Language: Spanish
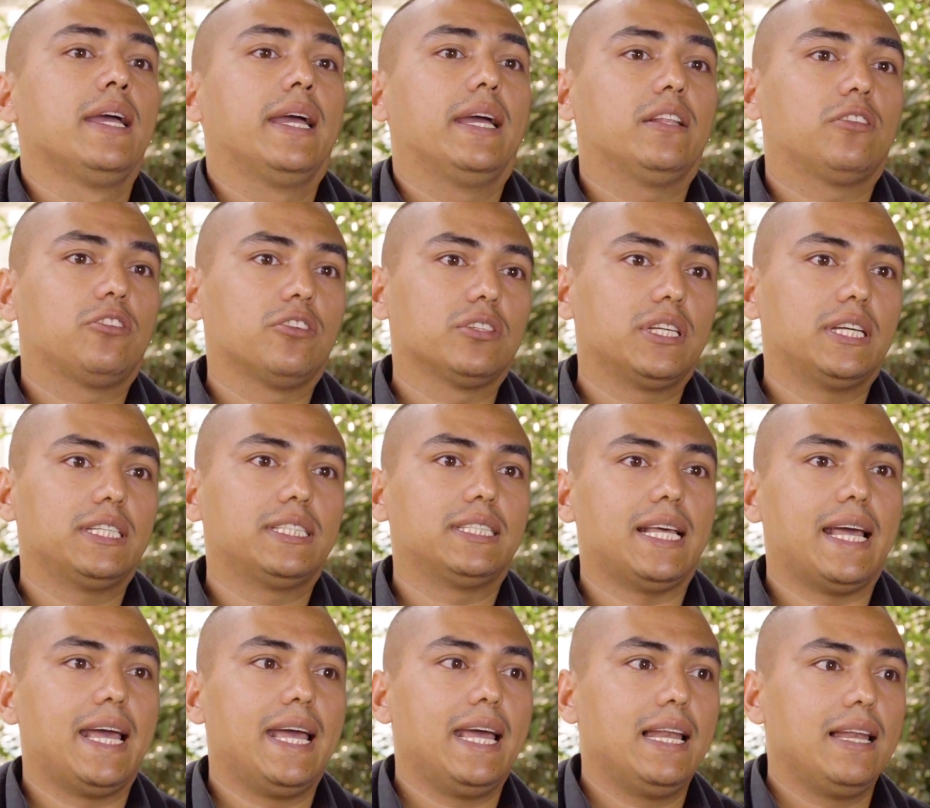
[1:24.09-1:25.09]
Entonces,
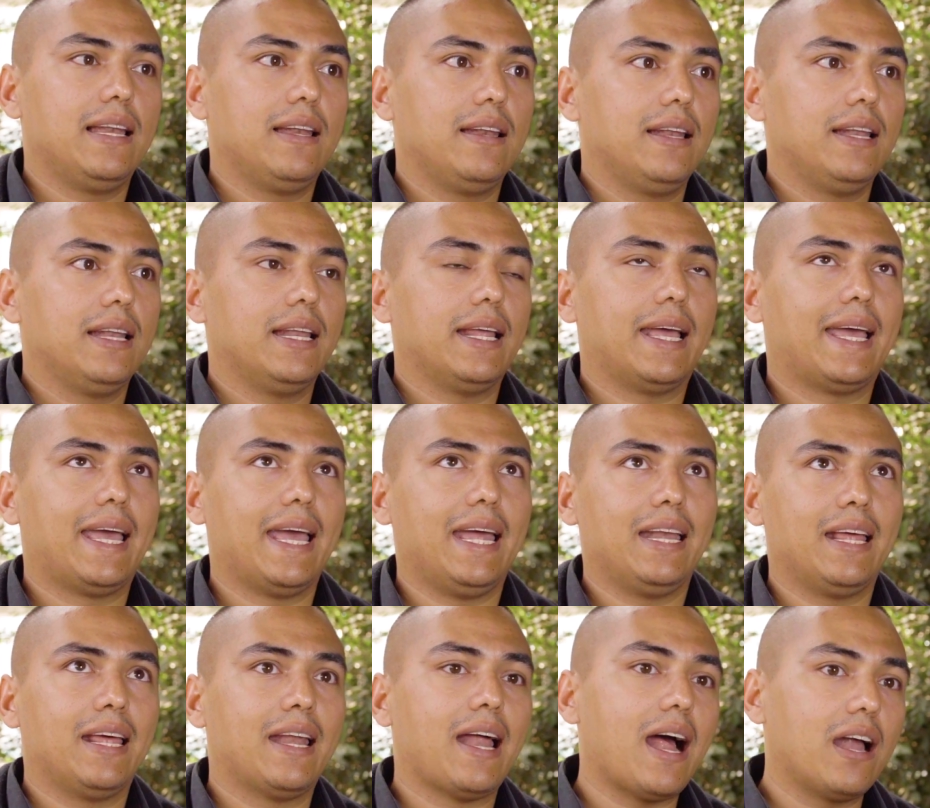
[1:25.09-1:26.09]
el
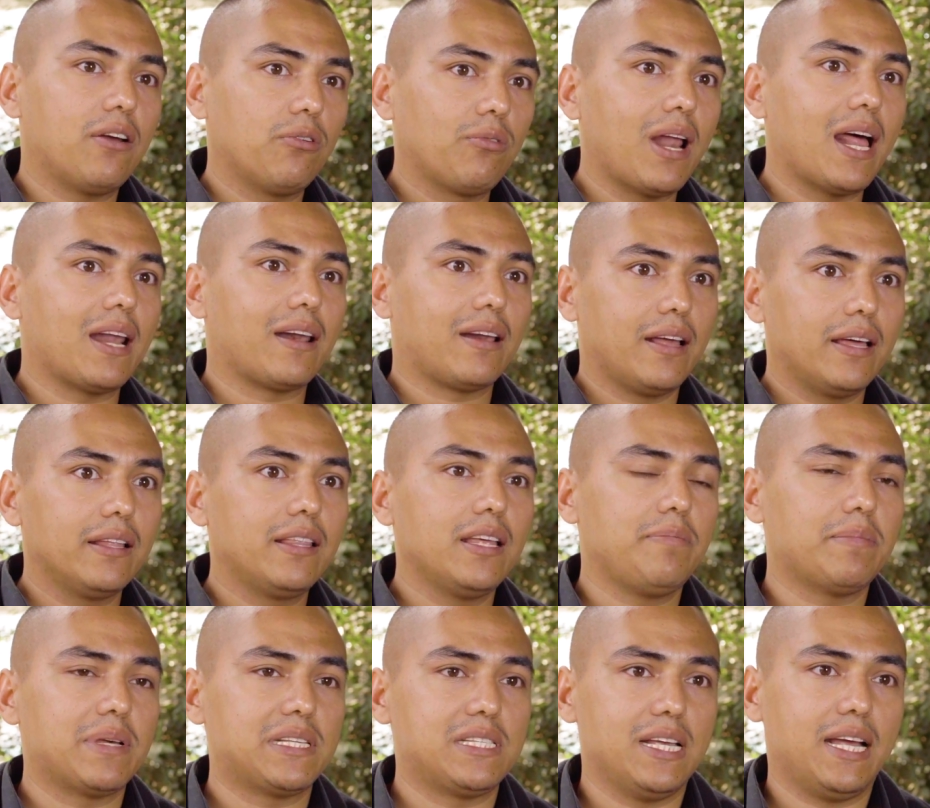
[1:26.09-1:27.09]
generar una red de
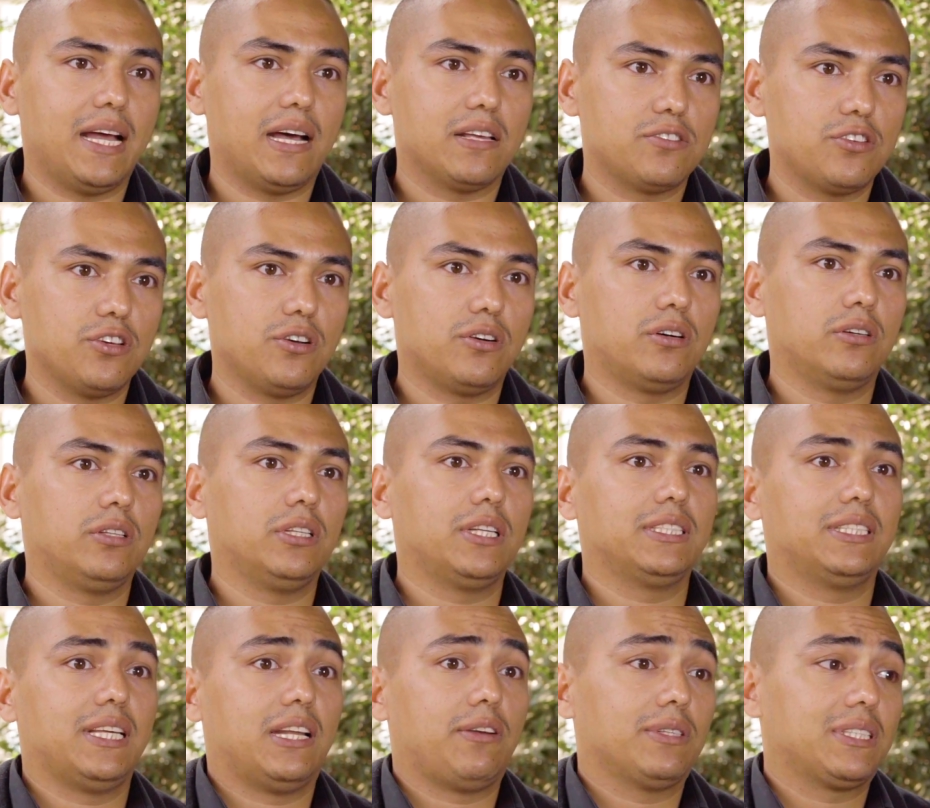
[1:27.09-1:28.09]
investigación
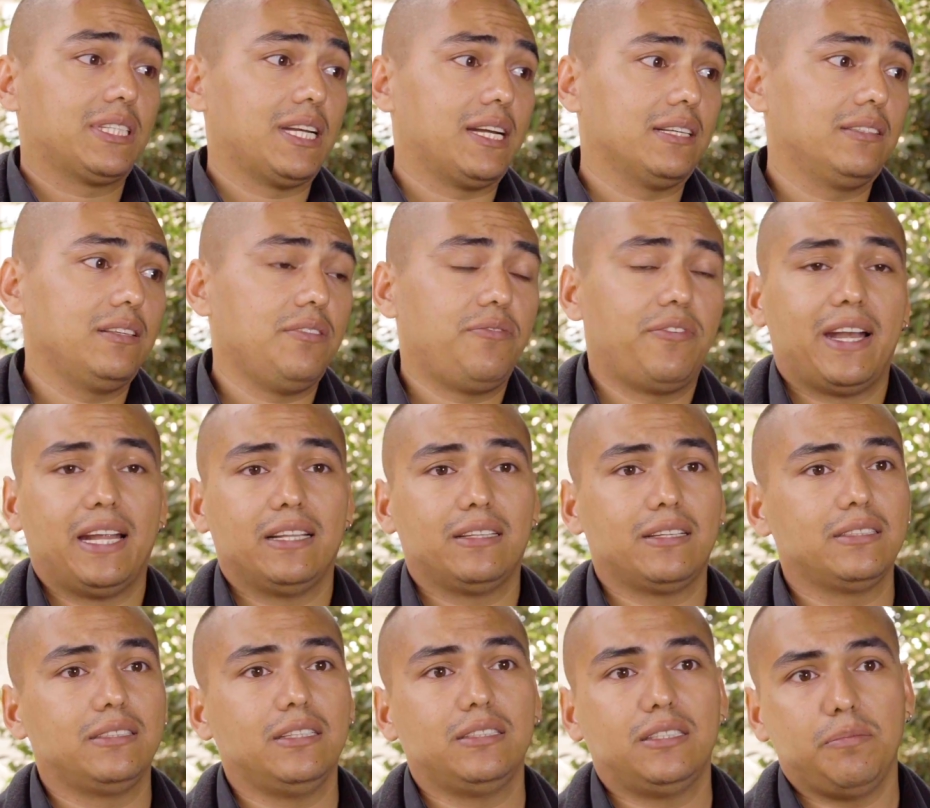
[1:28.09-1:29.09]
desde nuestras
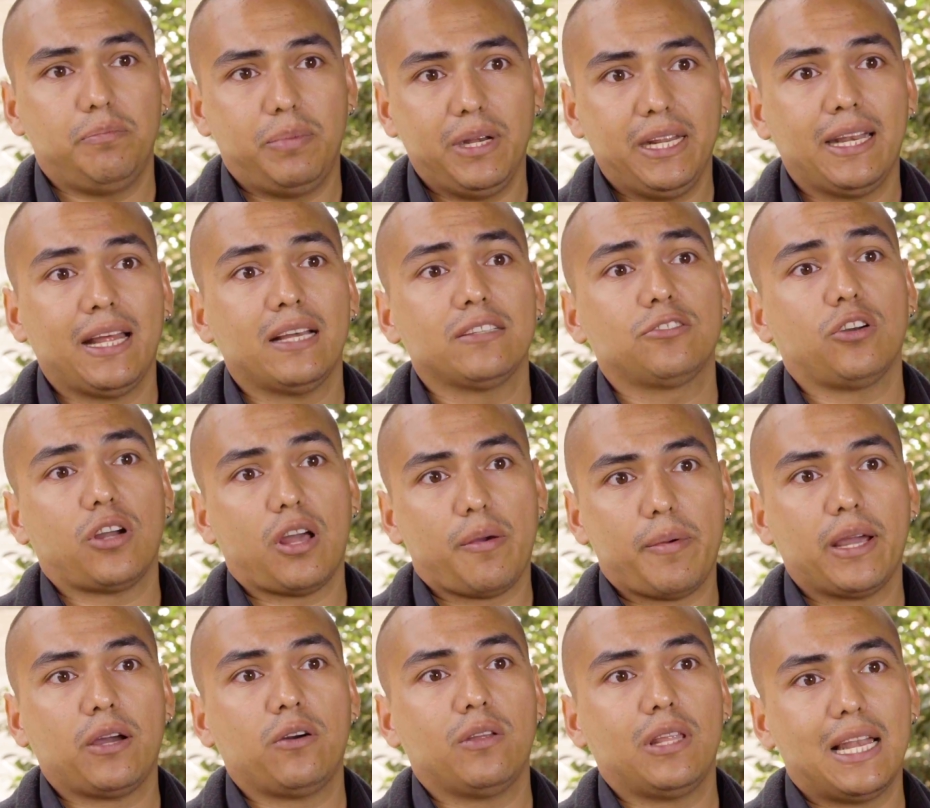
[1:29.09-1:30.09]
diferentes disciplinas, yo que
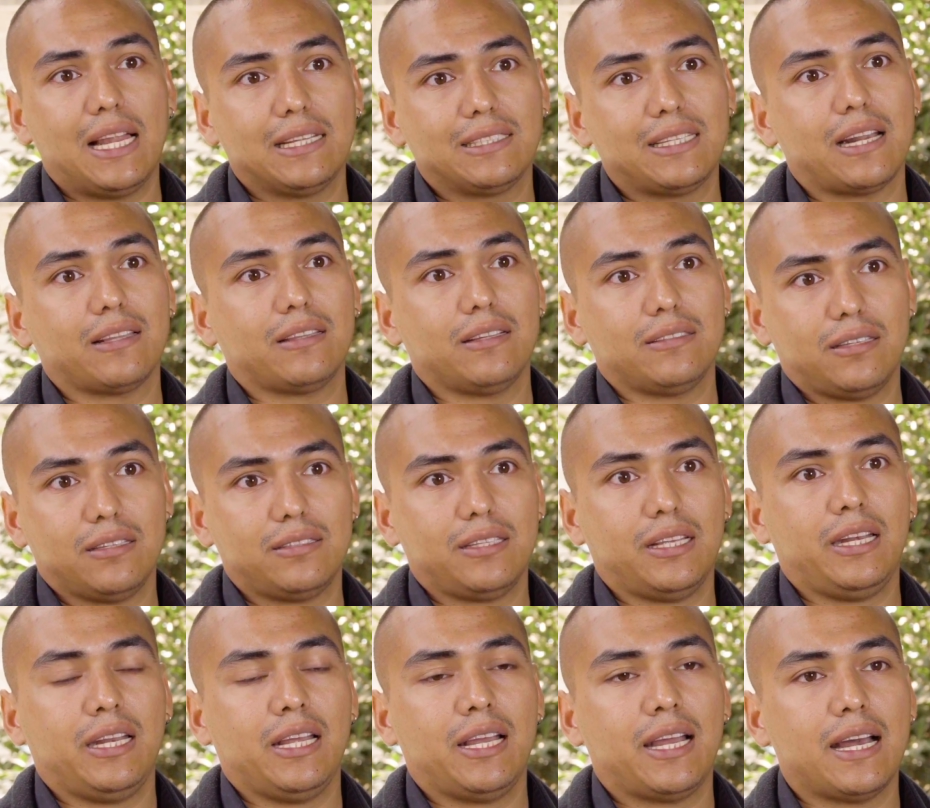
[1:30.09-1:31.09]
vengo de las artes
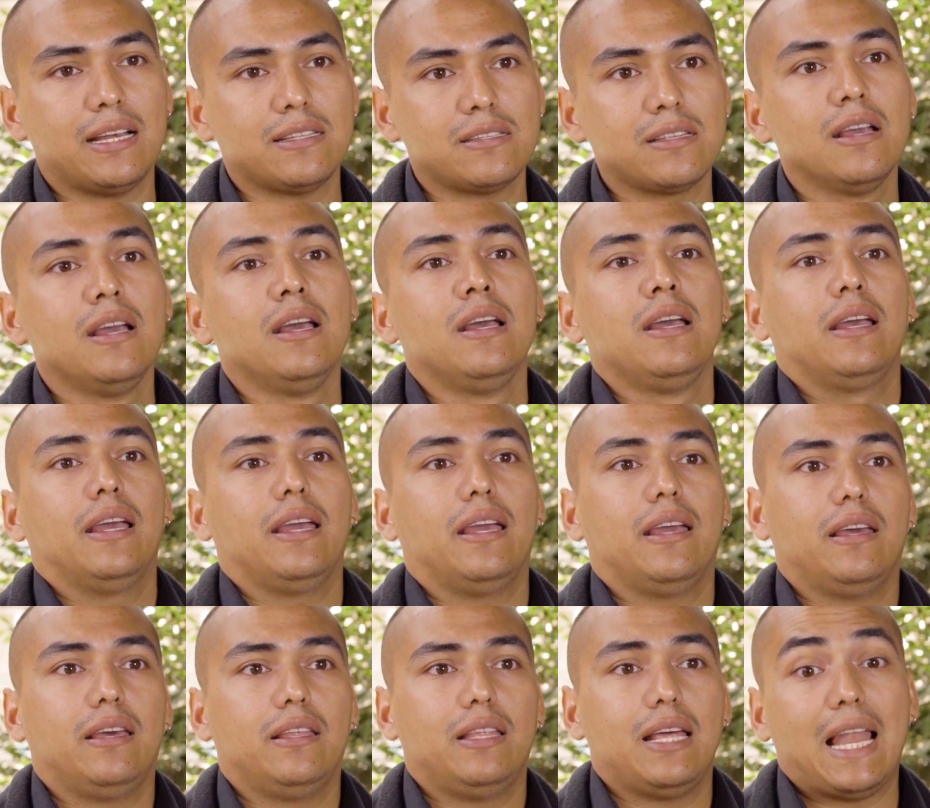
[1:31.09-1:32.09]
escénicas,
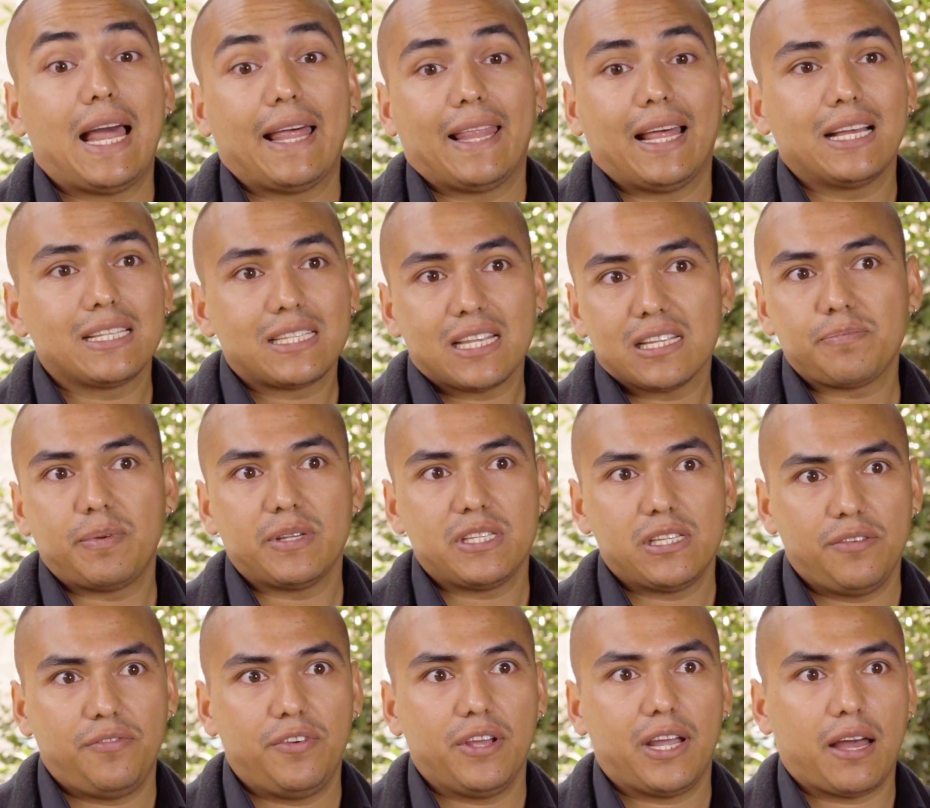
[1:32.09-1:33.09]
eh, de la danza
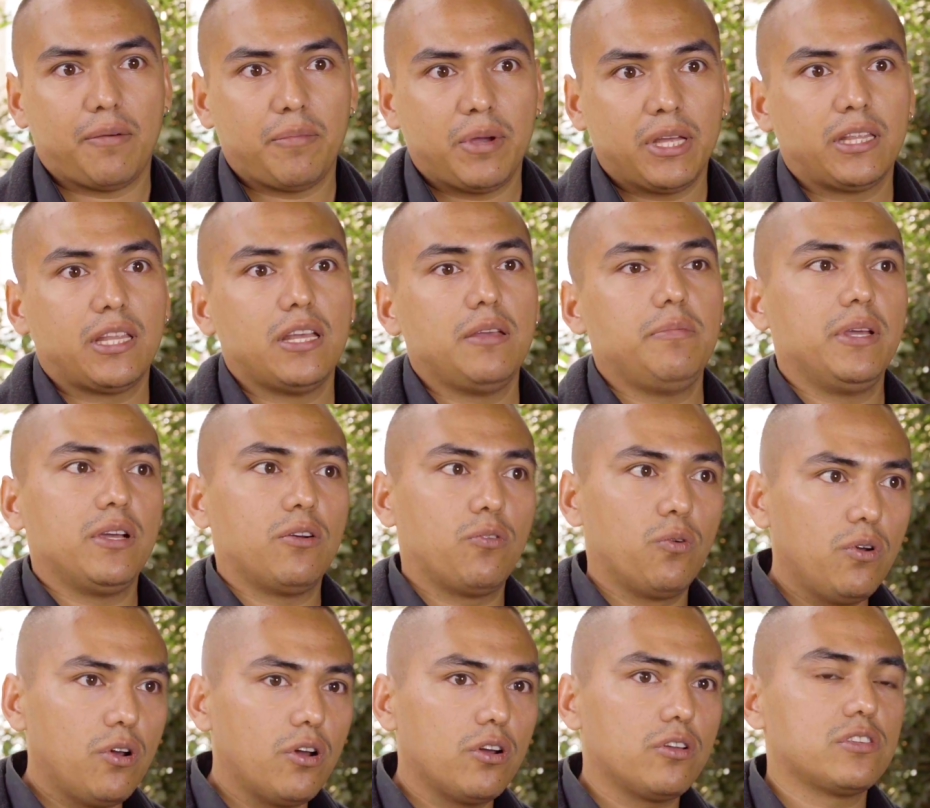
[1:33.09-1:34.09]
específicamente y
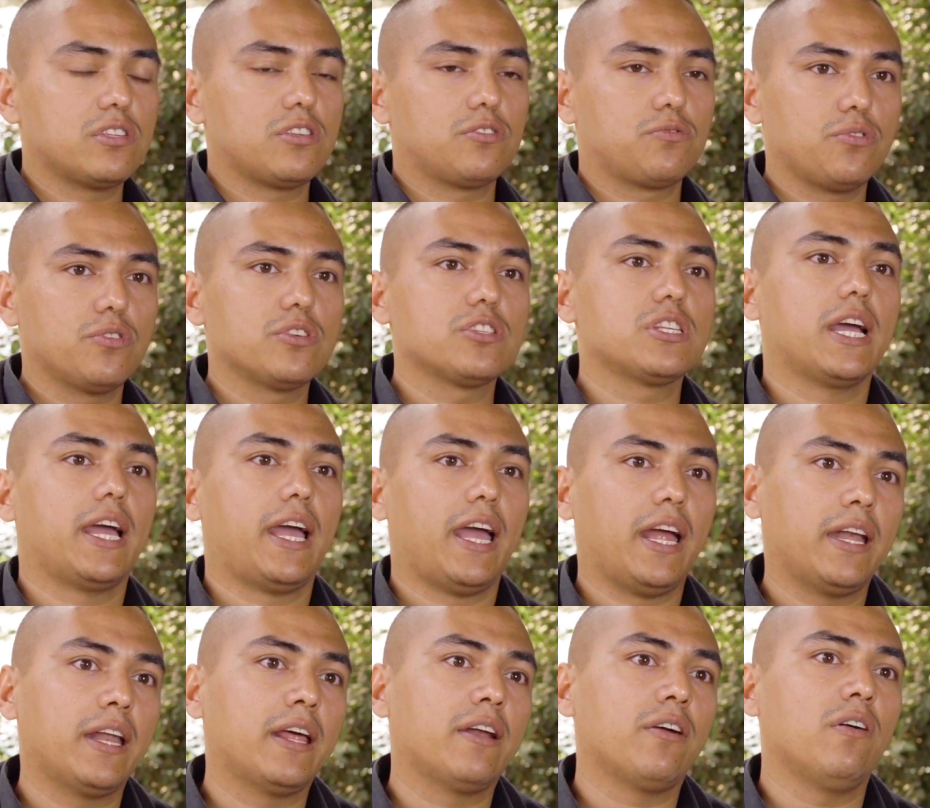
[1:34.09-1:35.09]
vinculo los estudios de
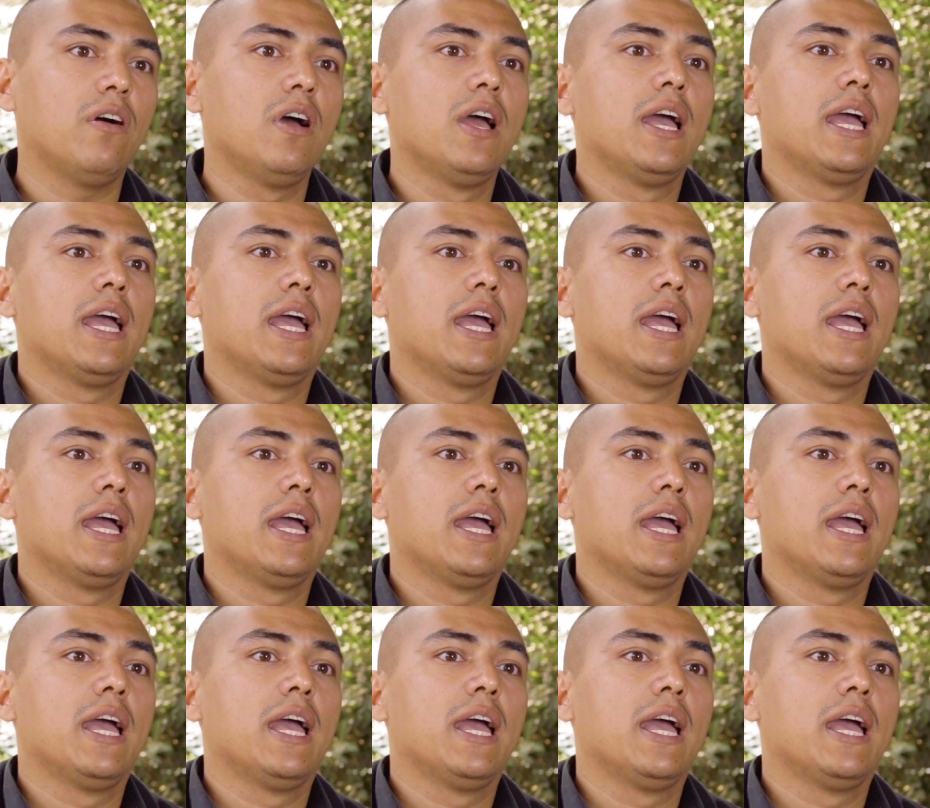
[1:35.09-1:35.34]
género,